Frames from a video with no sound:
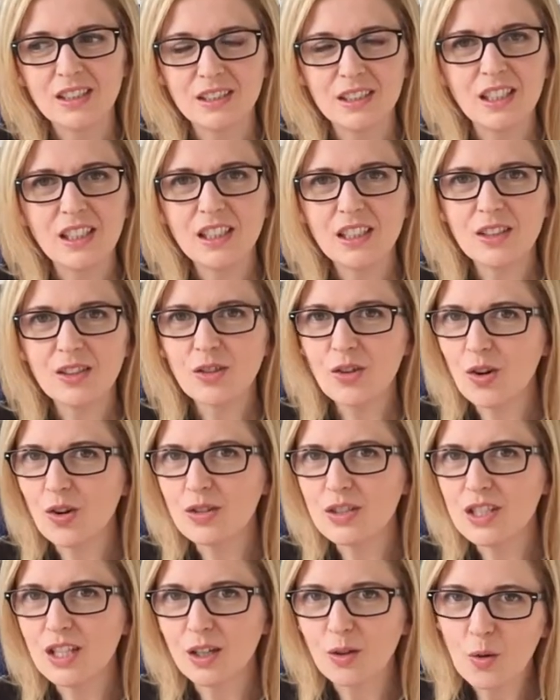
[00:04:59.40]
nie do
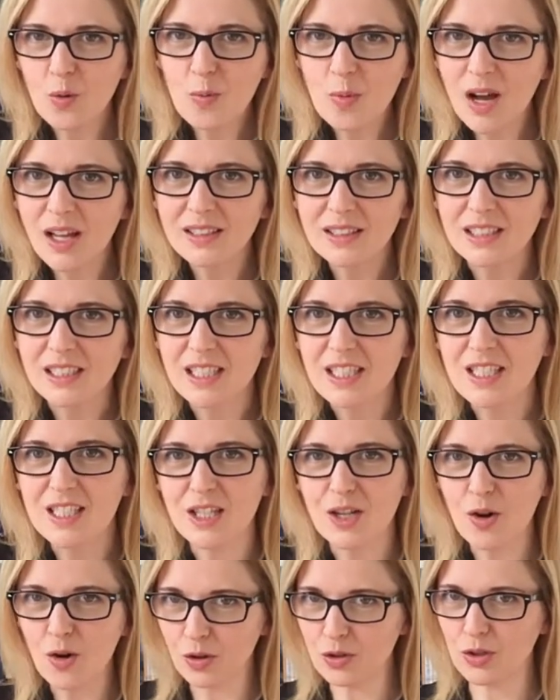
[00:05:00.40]
końca kumaty,
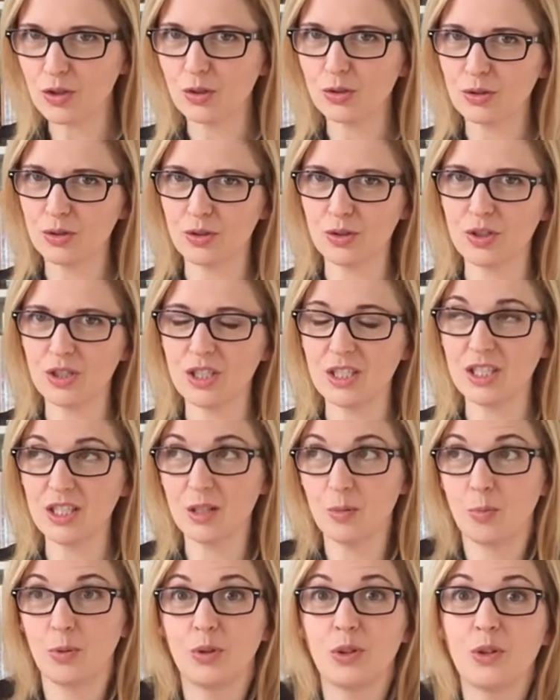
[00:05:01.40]
jeśli chodzi o to, co się
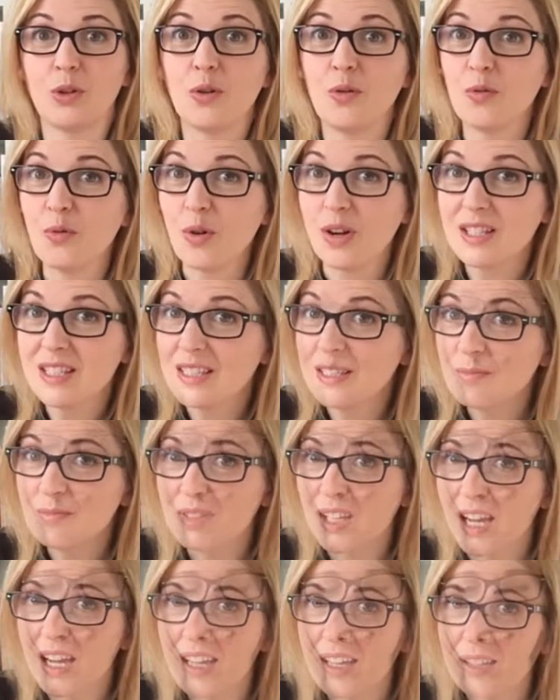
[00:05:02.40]
dzieje pod jego
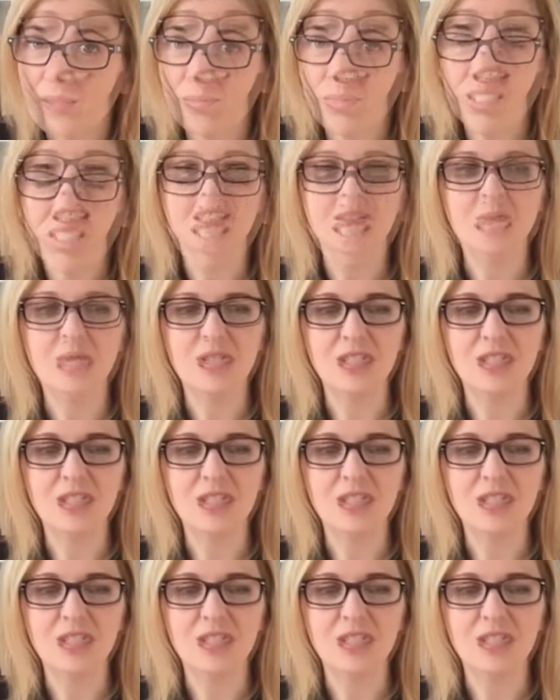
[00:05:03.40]
własnym dachem i